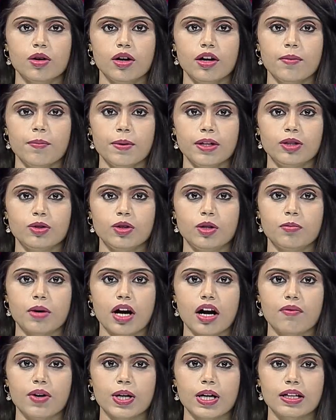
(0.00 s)
கோயம்புத்தூர்
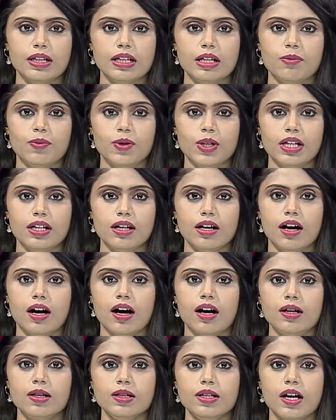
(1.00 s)
மாவட்டத்தில் உள்ள
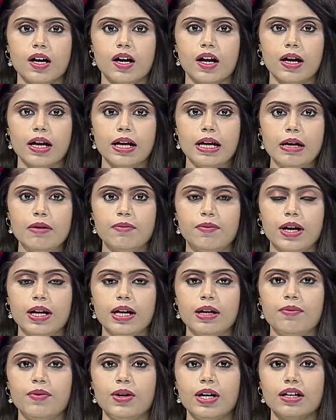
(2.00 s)
ஆழியார் அணை
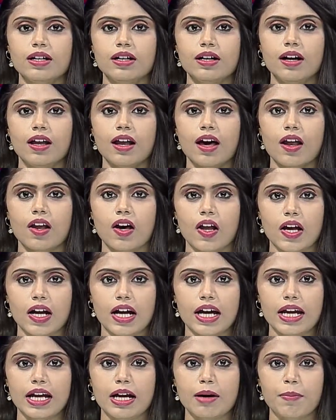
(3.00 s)
வண்ண விளக்குகளால்
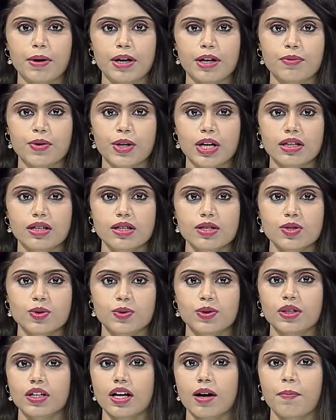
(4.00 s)
அலங்கரிக்கப்பட்டுள்ளது
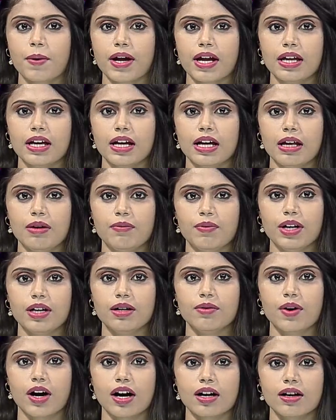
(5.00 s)
சுற்றுலா பயணிகளை
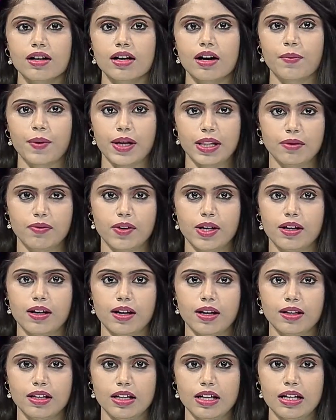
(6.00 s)
வெகுவாக கவர்ந்து
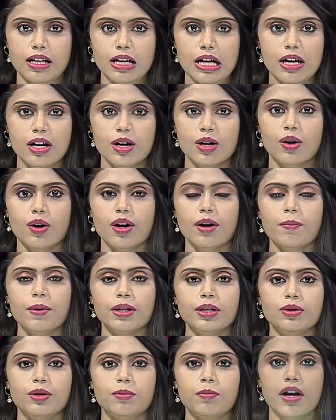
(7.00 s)
வருகிறது
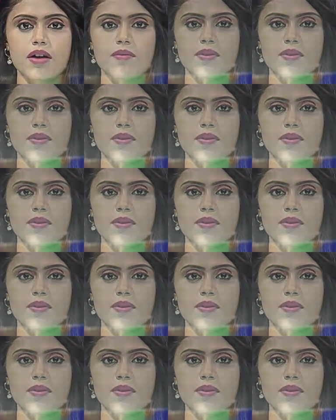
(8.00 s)
கோயம்புத்தூர்